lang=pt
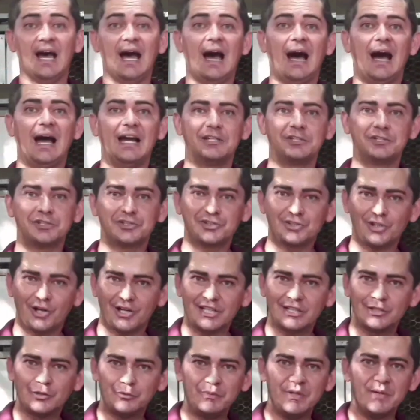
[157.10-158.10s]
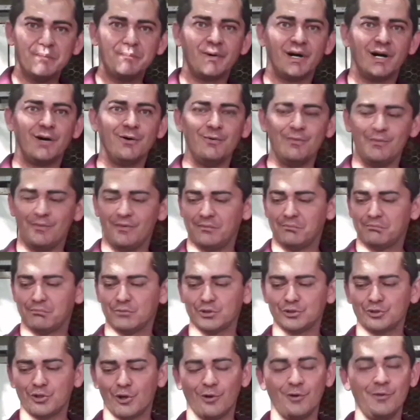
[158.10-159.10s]
A história do pimpão
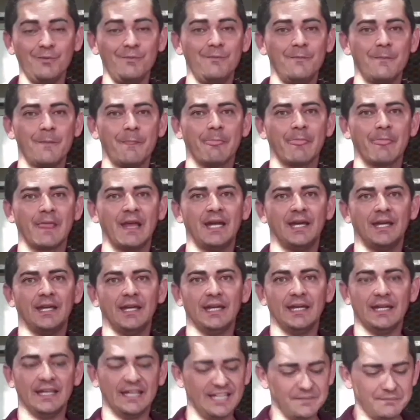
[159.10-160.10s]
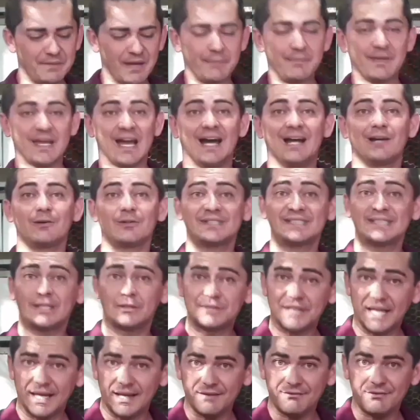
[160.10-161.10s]
mudou. Ele bebe água
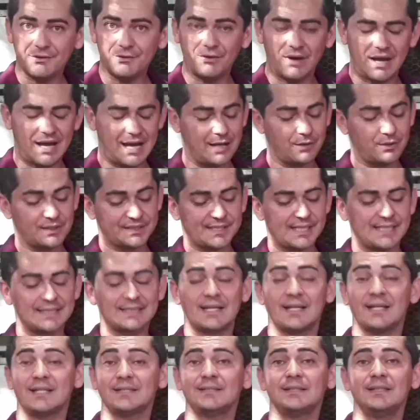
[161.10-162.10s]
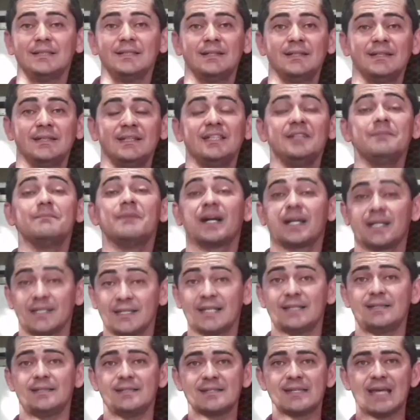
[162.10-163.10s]
saudável, água tratada e
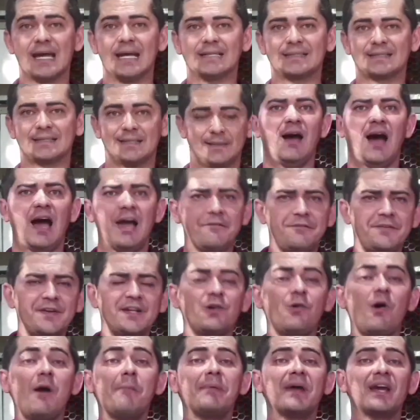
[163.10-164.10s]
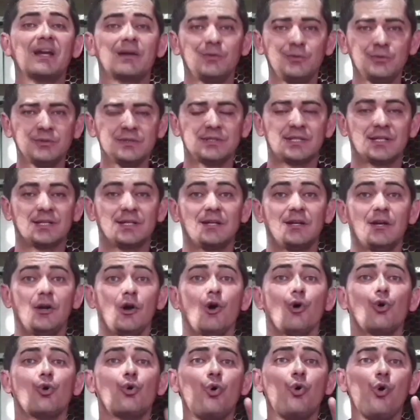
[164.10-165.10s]
magnetizada. Aí fica uma pergunta:
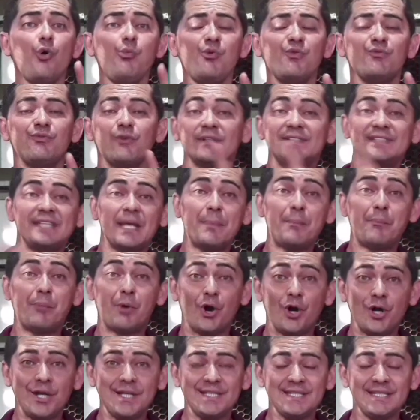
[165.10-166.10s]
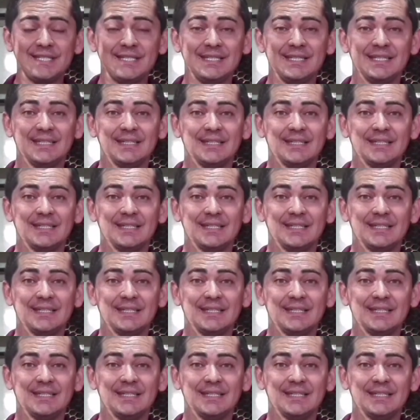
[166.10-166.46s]
como você pode